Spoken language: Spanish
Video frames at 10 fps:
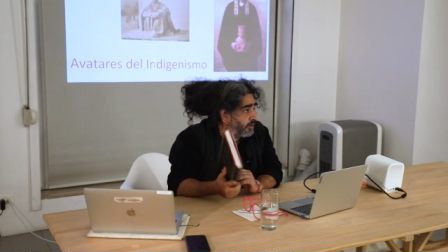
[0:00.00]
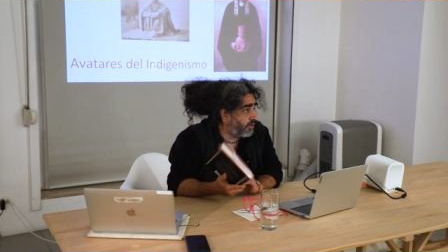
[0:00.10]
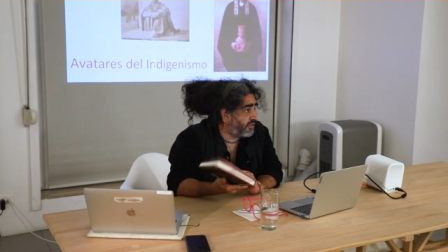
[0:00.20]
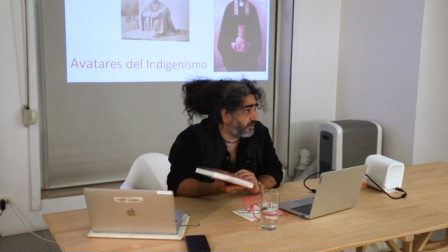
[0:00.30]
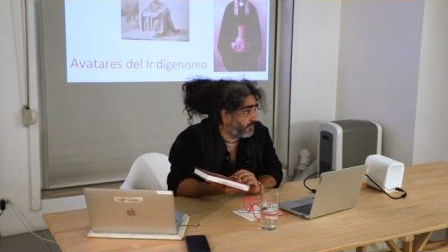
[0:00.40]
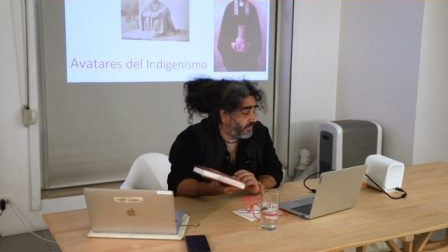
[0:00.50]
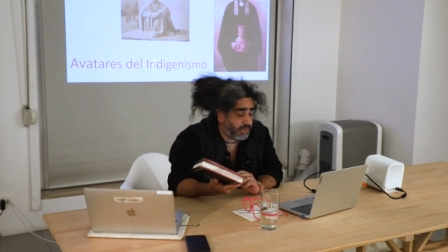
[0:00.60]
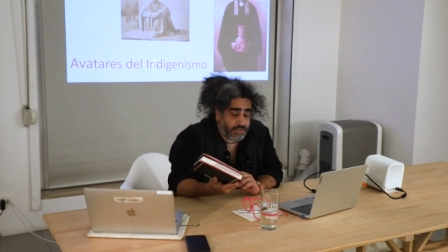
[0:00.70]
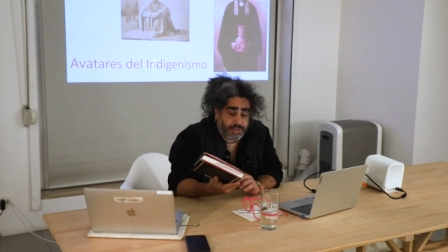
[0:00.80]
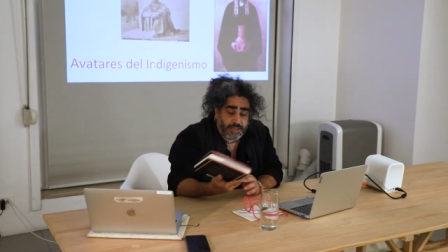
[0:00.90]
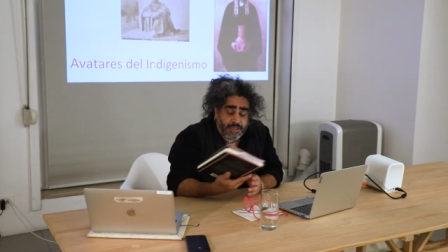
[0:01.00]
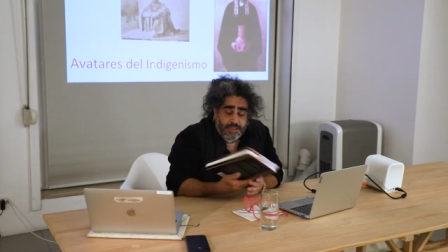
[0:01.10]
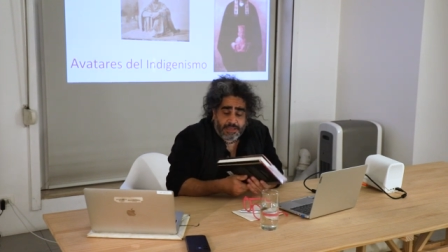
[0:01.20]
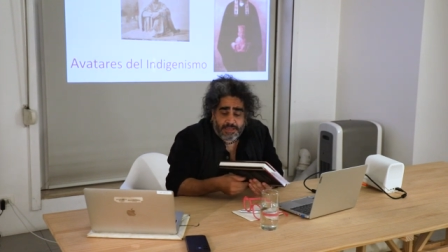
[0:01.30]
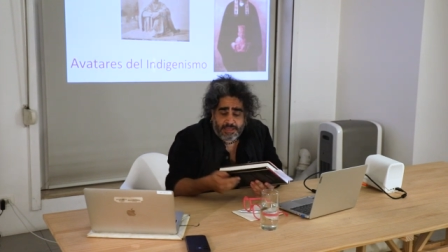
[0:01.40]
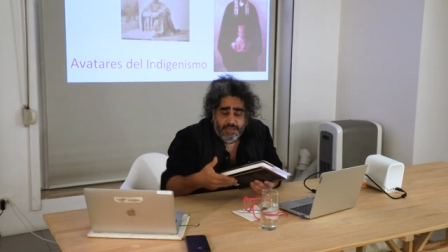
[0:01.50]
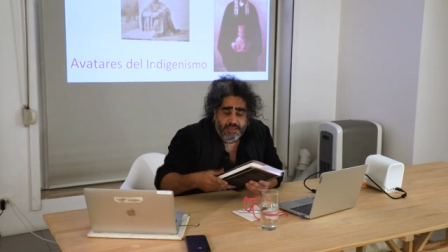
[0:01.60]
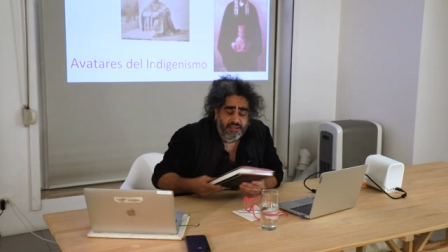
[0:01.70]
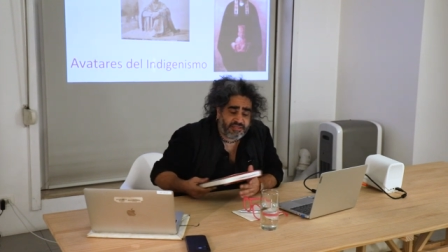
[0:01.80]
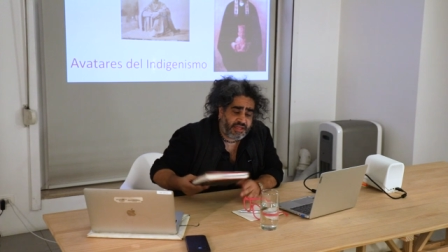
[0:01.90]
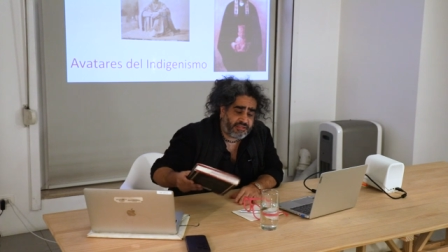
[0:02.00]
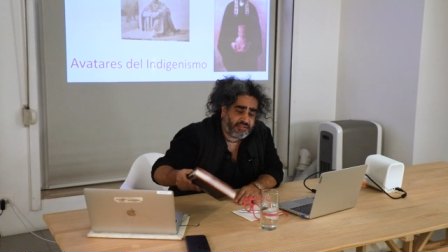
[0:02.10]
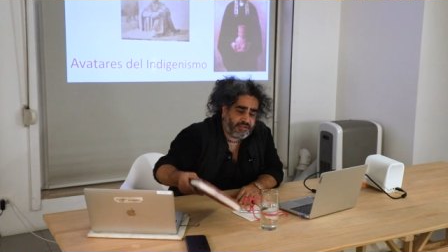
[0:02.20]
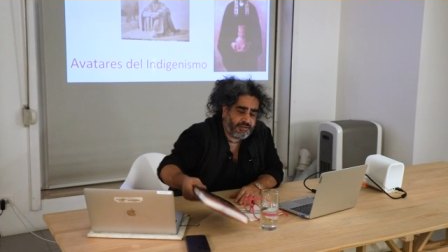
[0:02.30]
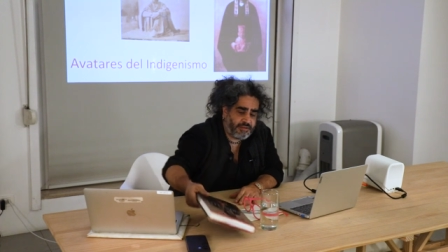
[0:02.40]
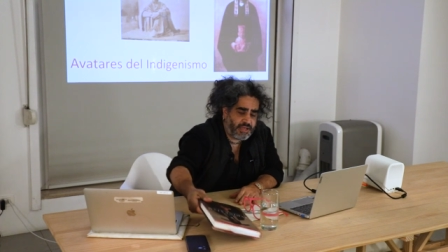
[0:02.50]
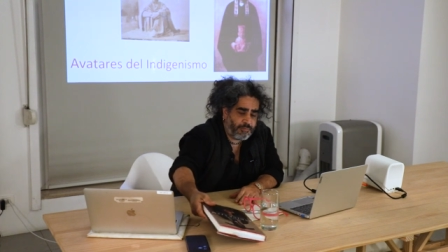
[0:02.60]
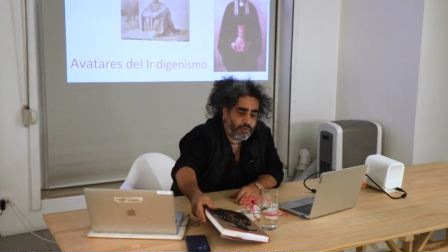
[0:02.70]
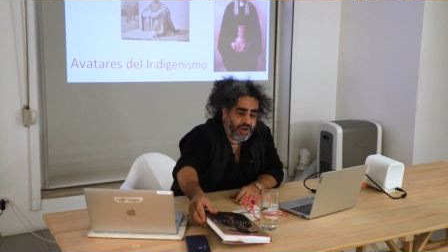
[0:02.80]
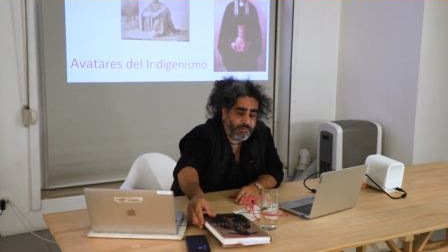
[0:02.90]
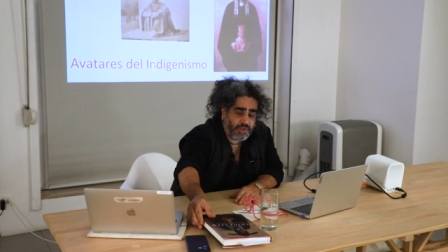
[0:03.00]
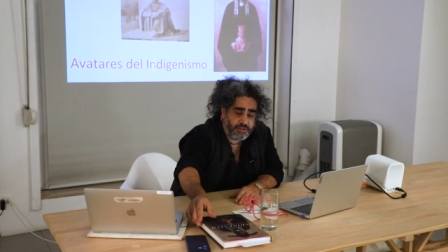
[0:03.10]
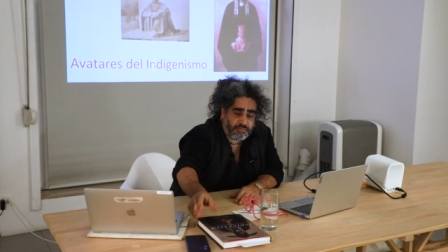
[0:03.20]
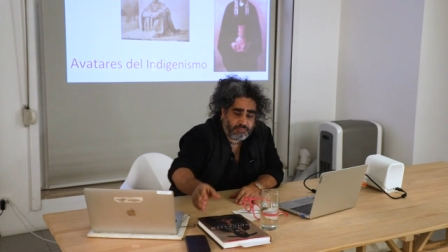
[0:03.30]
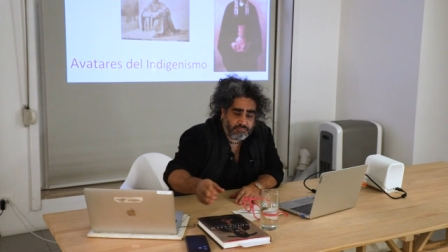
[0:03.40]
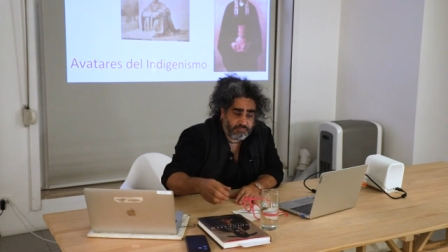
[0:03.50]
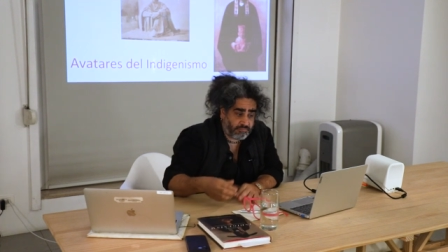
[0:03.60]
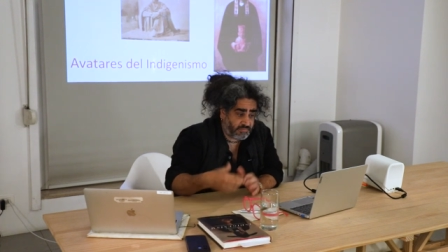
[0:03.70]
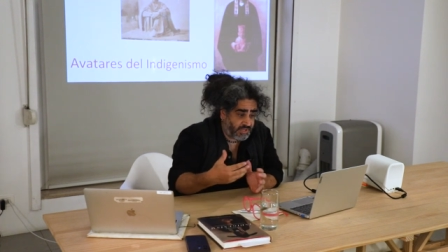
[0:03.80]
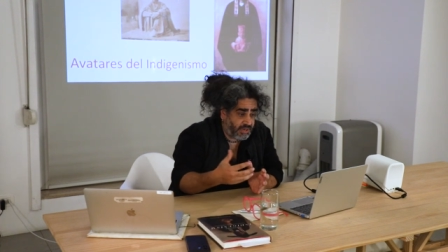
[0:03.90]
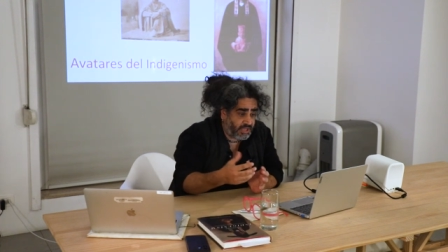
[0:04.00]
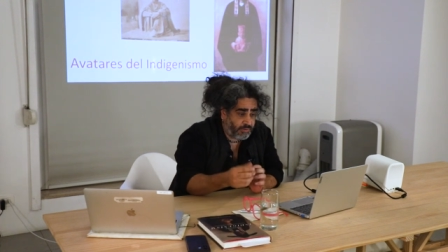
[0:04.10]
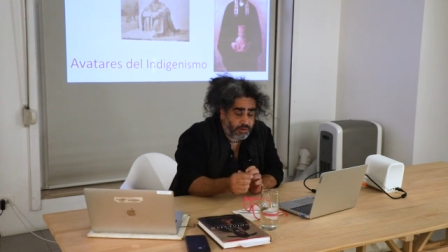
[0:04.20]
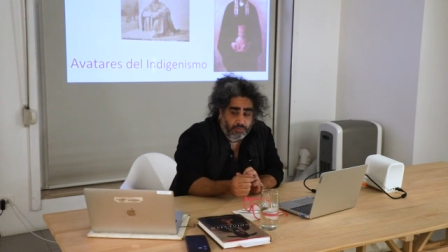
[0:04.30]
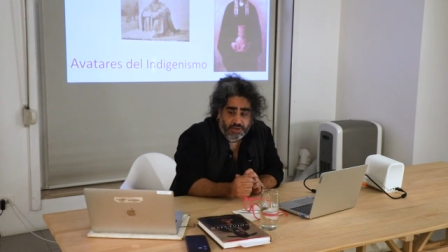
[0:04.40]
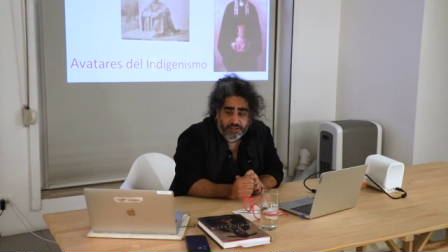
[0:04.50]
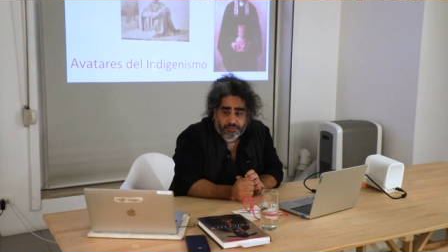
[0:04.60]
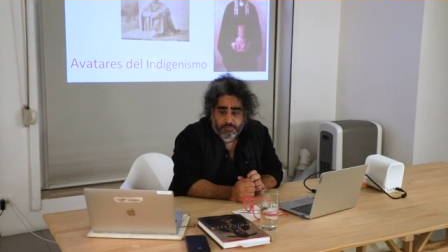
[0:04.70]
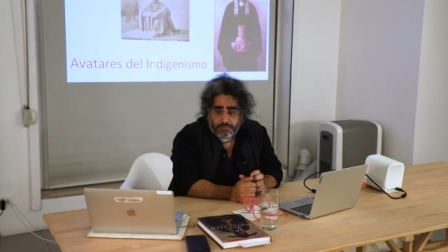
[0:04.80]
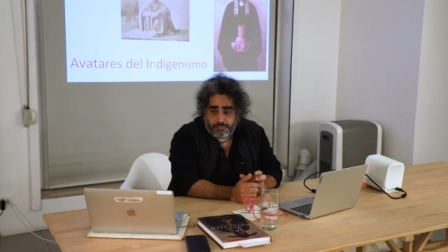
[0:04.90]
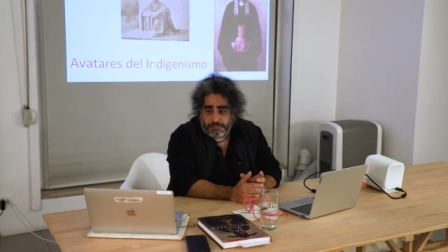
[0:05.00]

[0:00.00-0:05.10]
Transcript: ¿no? decir, y quizás el problema tiene que ver con esto,